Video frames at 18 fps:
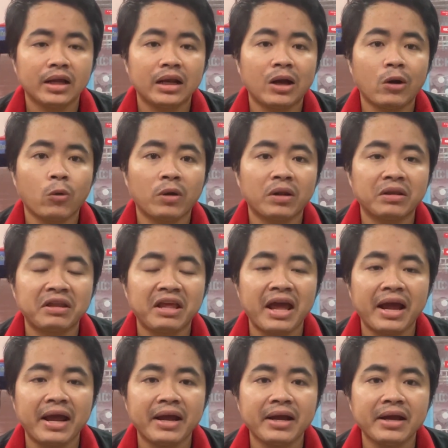đầu là
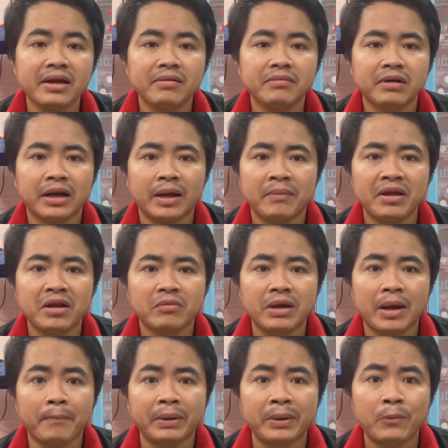giá anh em biết là
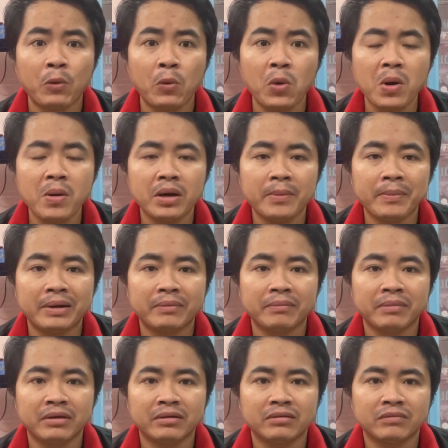cầm cái búa để mà
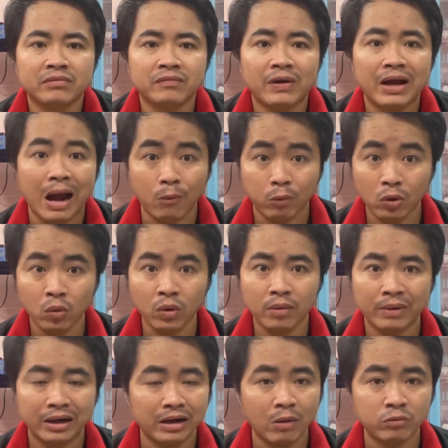mình phải học luôn
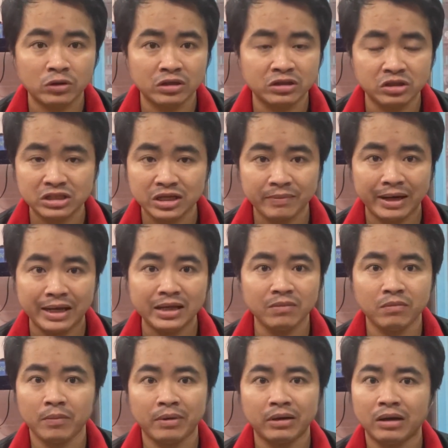á mình học sửa xe máy
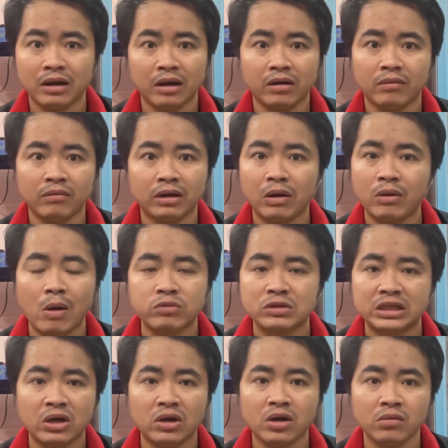nhưng mà mình mình đâu
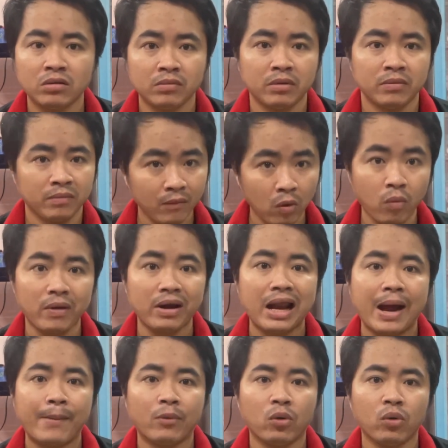học xe đó đâu nhưng mà buộc
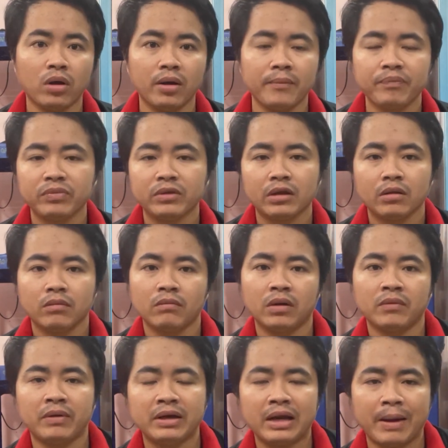phải làm luôn á
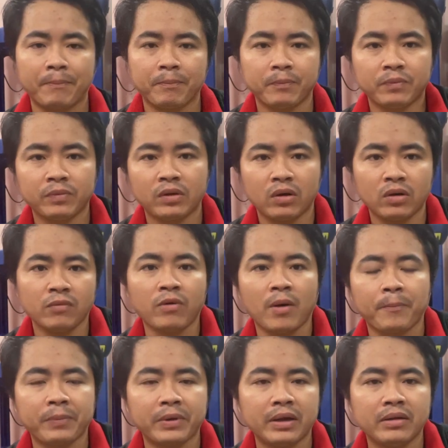mình phải đập cho nó
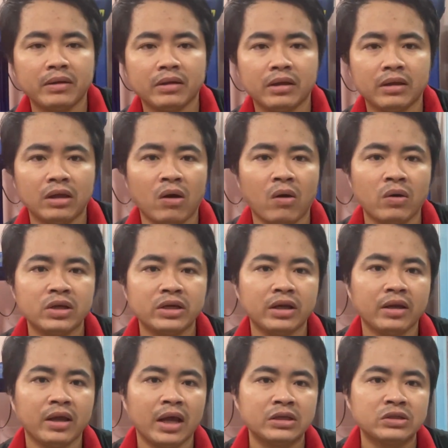phập cái, cái vỏ với
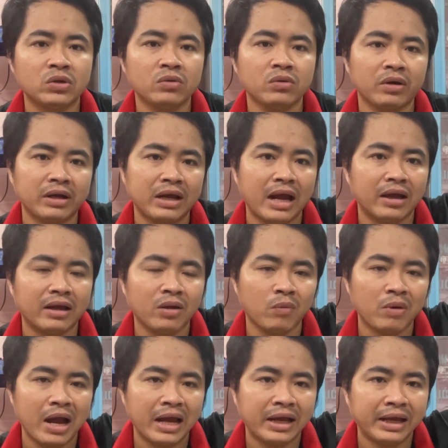cái niền xuống rồi cạy
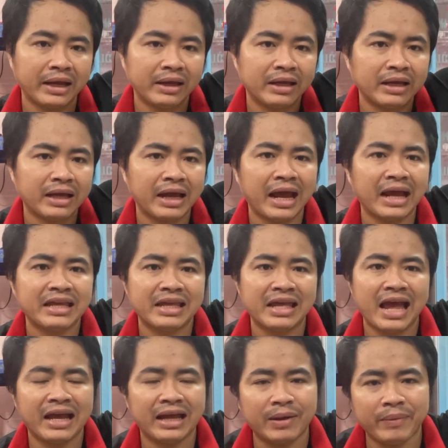dùng hai cái cái cạy gì
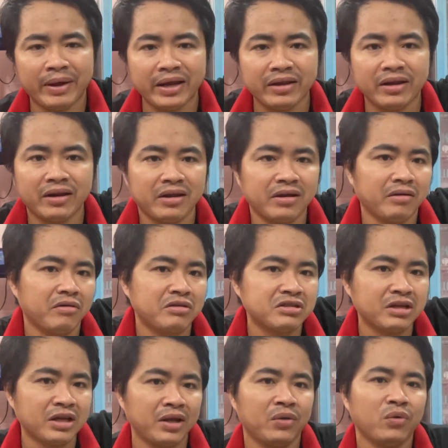dài cả mét vậy nè rồi
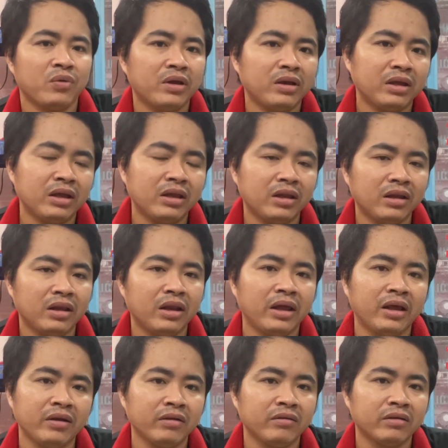xeo cái, cái, cái
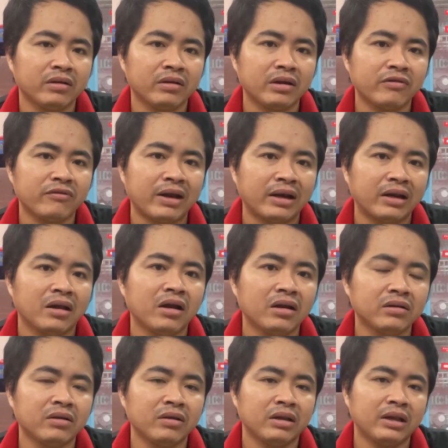niền cái vành
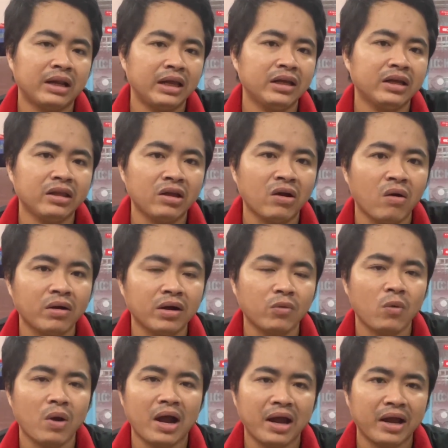lên rồi lấy cái vỏ
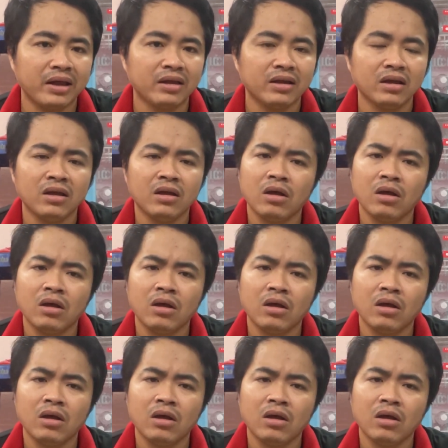ra ngoài